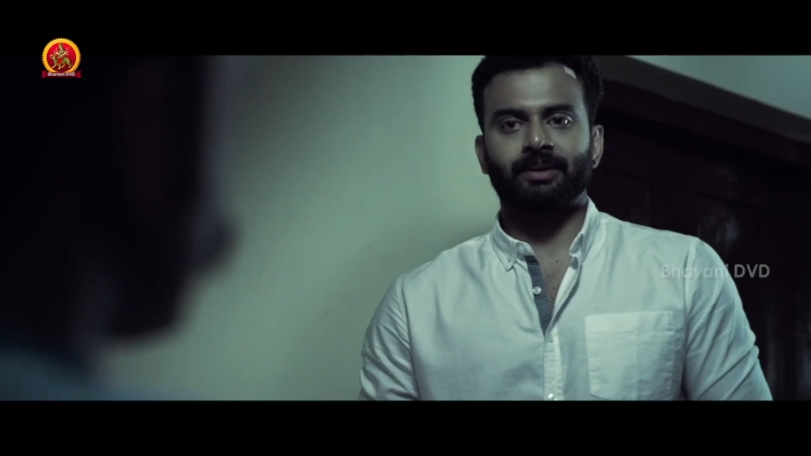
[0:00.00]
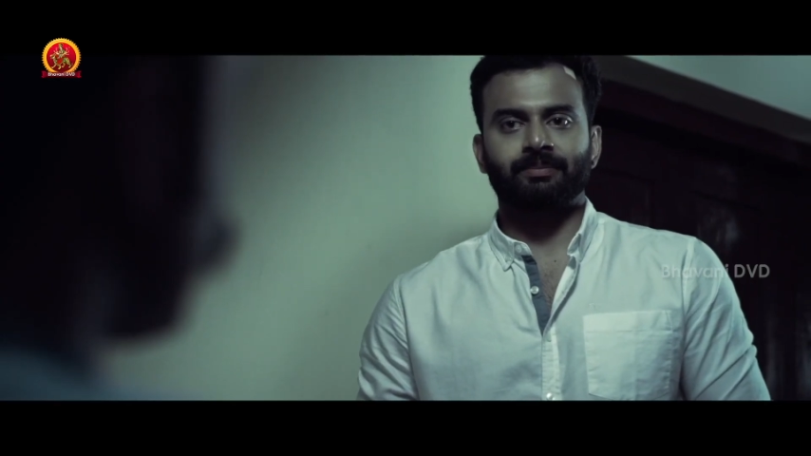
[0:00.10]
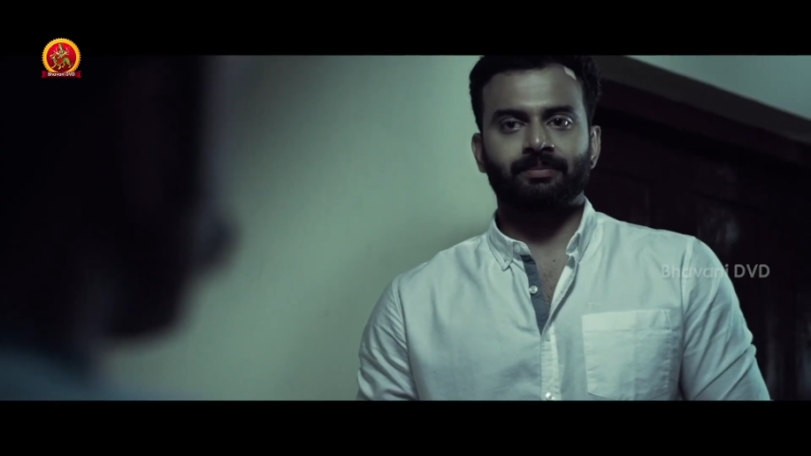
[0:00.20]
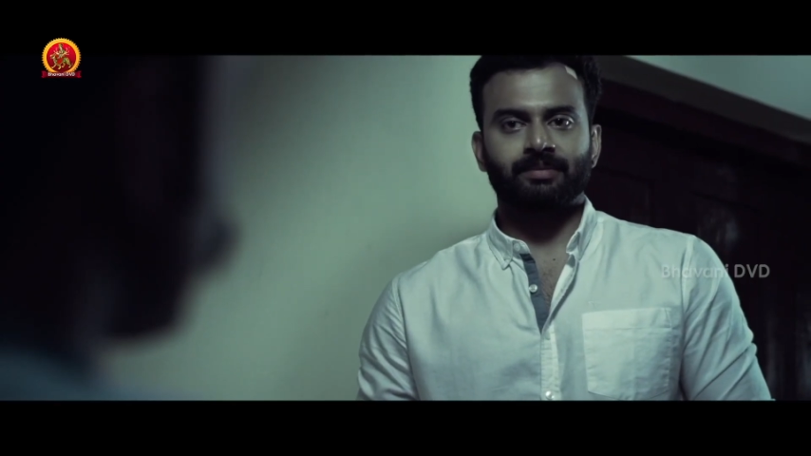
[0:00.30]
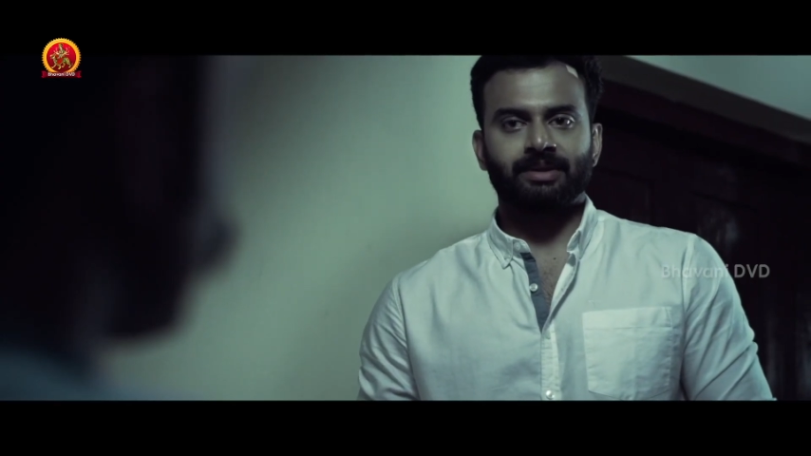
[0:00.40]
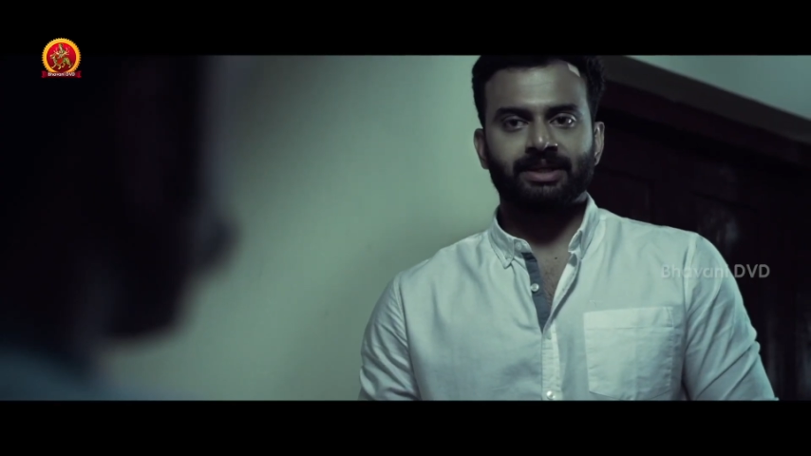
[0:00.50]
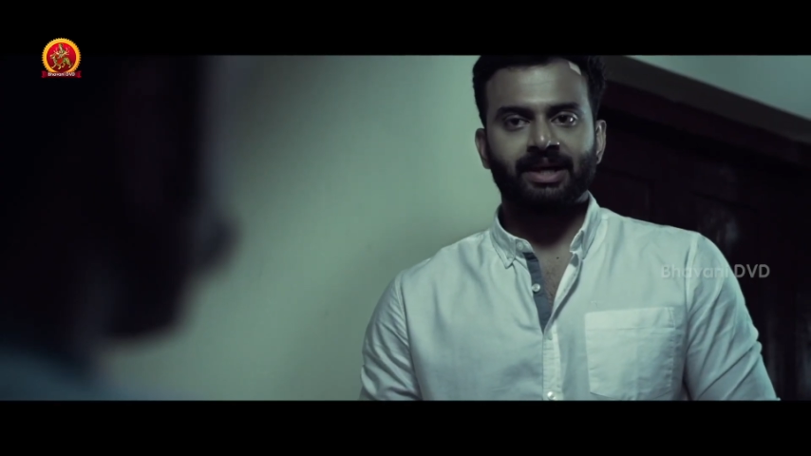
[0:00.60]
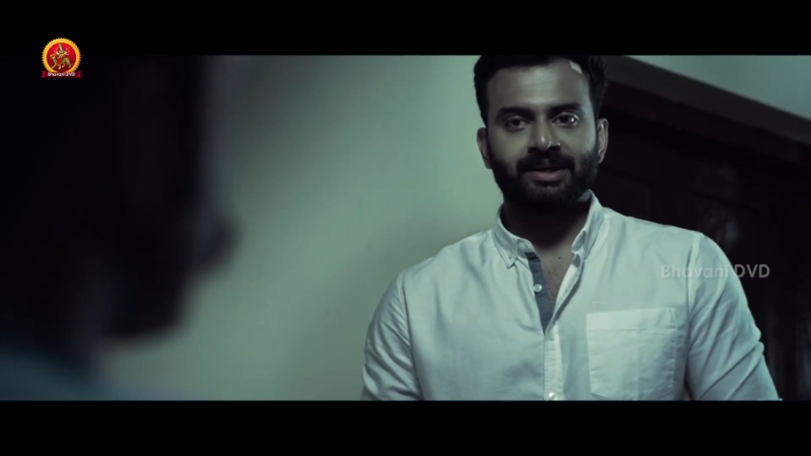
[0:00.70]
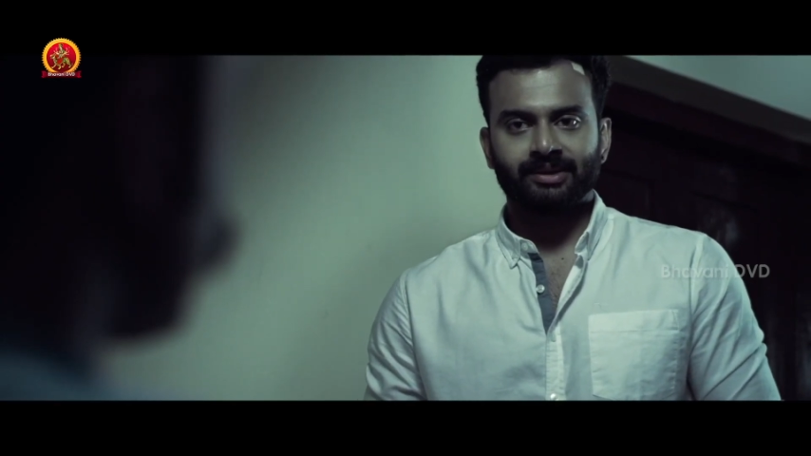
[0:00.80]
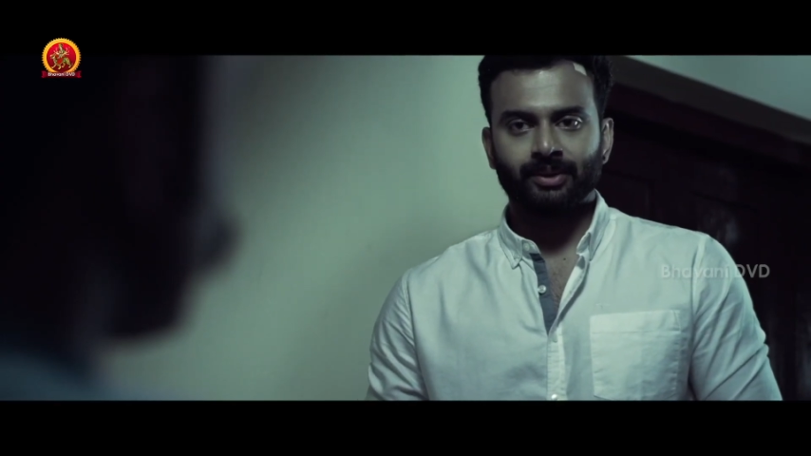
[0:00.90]
అదే చార్జ్
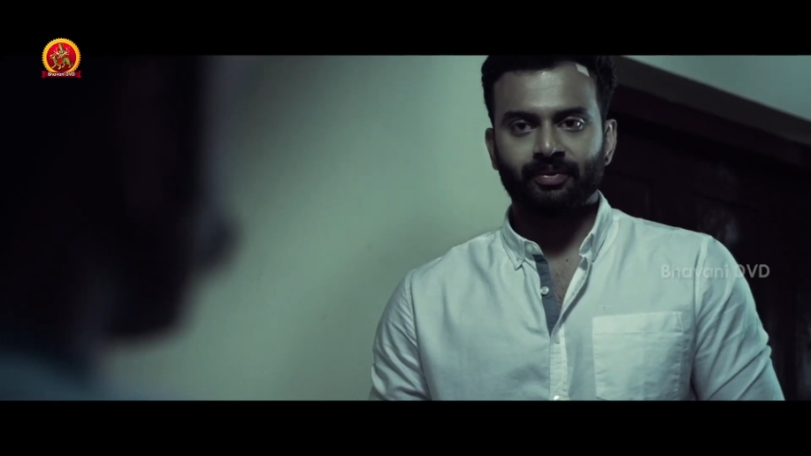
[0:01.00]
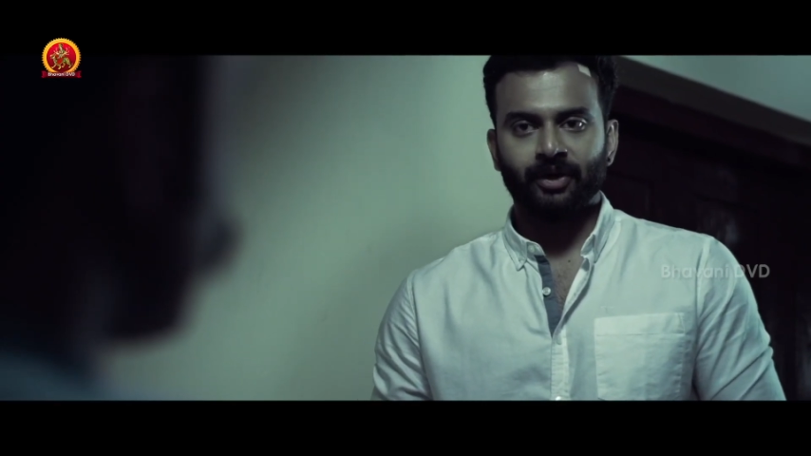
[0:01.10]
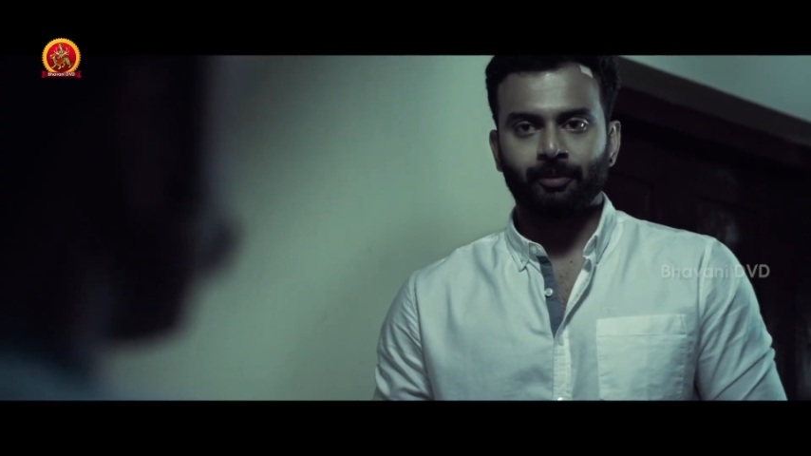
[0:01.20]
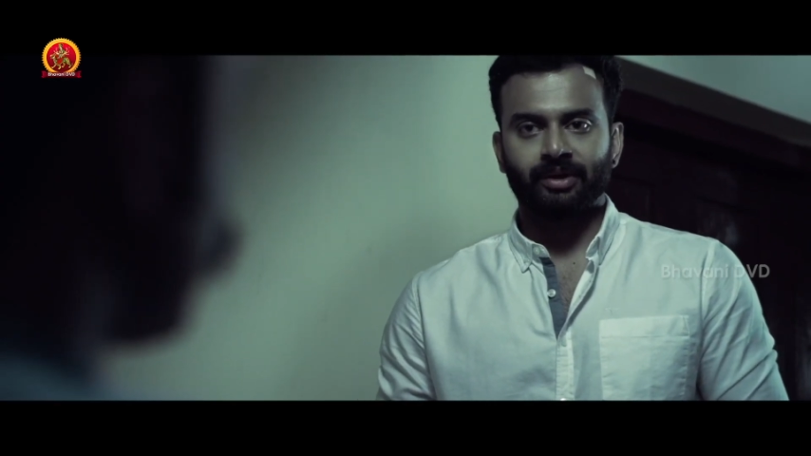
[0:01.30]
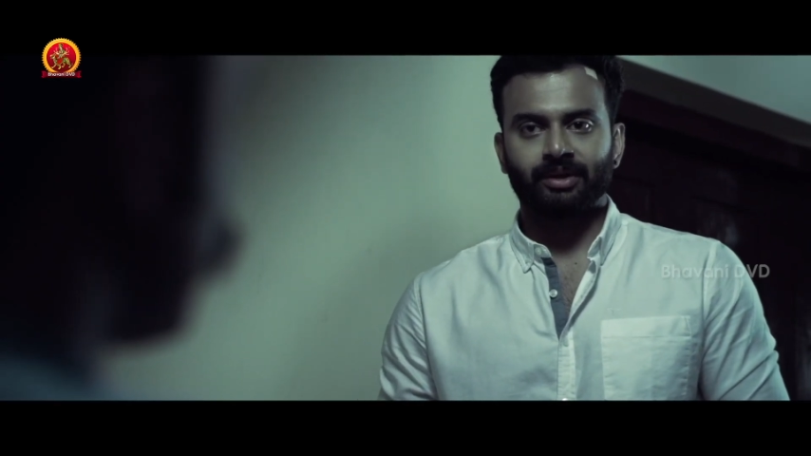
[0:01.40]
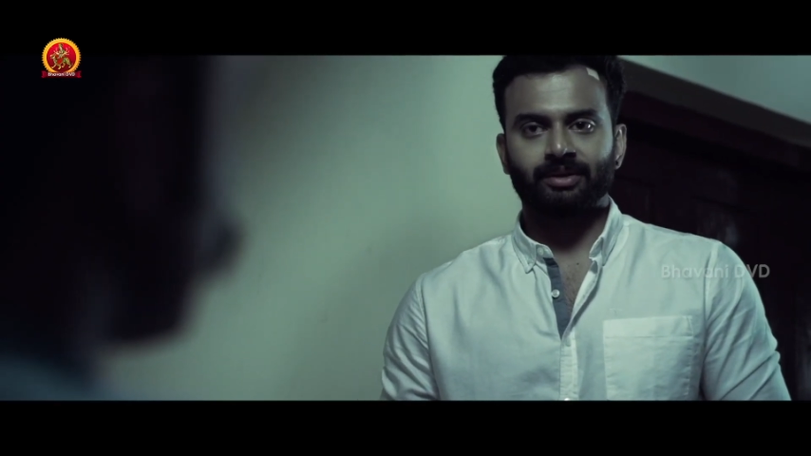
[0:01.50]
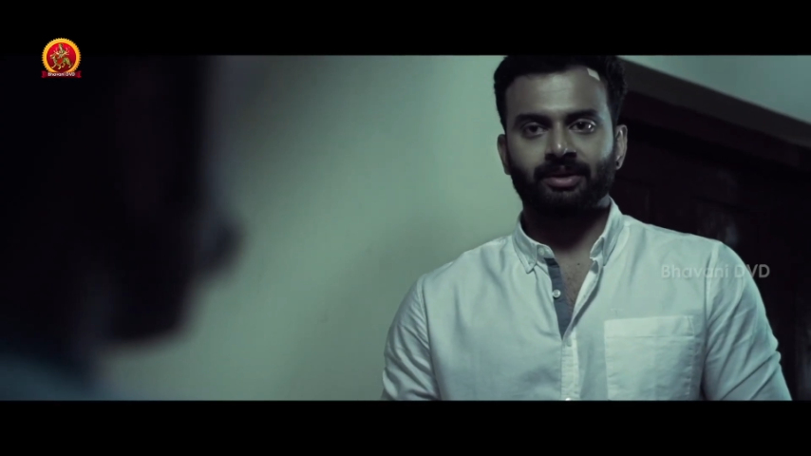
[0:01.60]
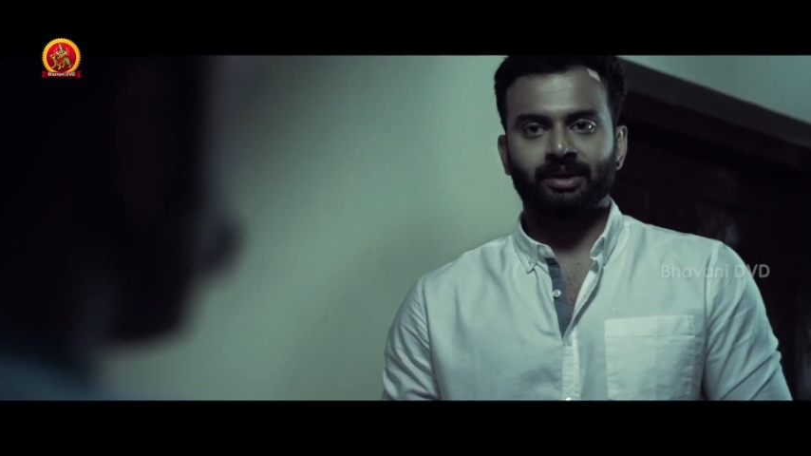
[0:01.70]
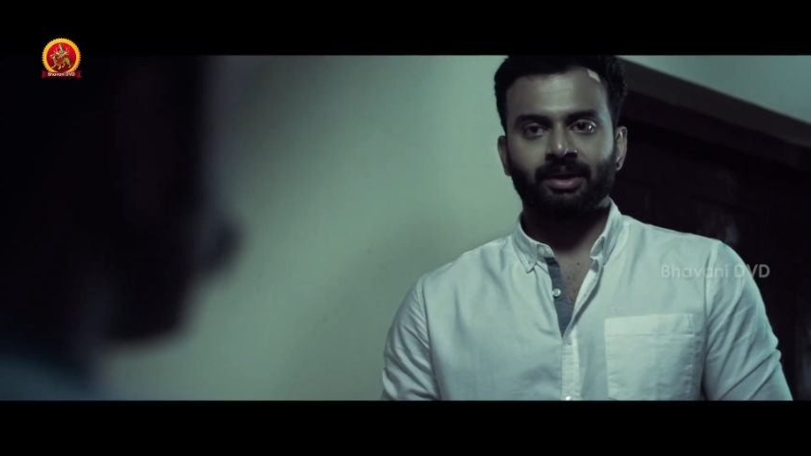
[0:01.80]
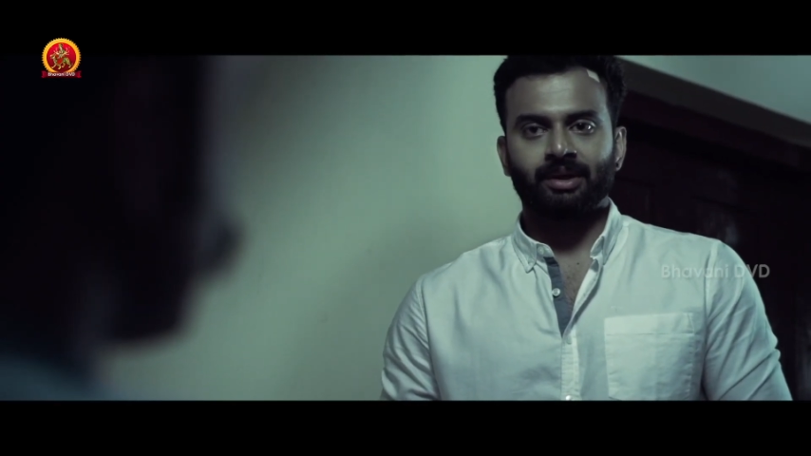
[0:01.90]
డౌన్ అయ్యి ఆఫ్ అయిపోయింది